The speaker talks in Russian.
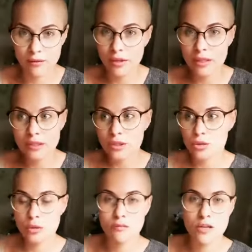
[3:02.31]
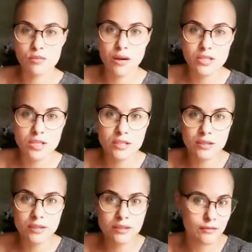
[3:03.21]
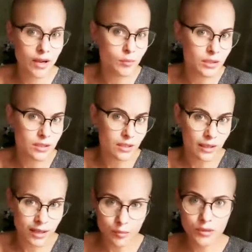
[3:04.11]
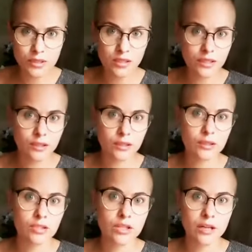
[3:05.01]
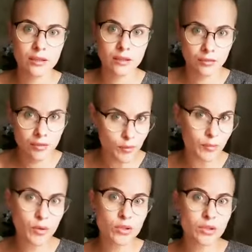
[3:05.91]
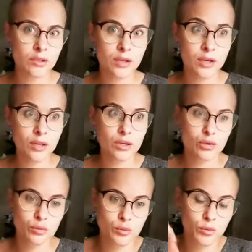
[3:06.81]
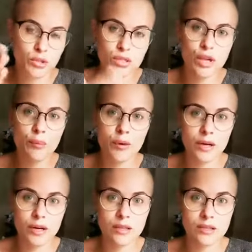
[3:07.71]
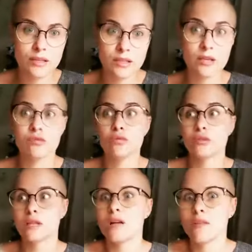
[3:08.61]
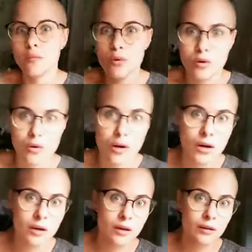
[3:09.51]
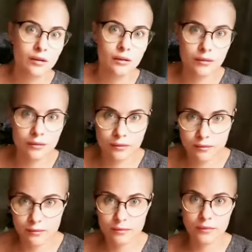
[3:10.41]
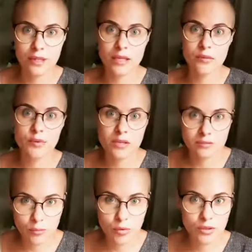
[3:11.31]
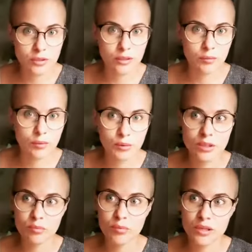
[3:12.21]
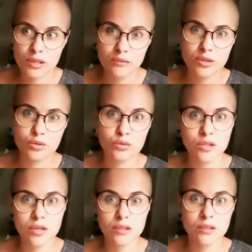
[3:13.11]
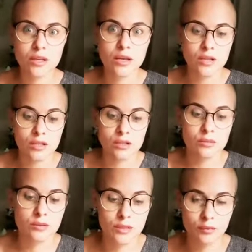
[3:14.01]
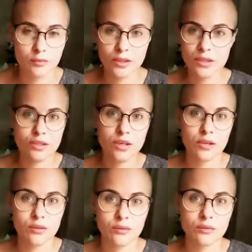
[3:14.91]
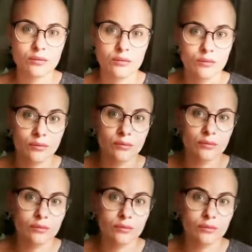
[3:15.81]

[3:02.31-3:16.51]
А вы хотите, чтобы ваш мальчик сидел с вами до 45 лет и ждал, когда вы помрете, чтобы с почестями похоронить и сказать, фу, слава Богу, э, я теперь свободен и могу теперь девочку встретить, что, там, я не знаю, ну,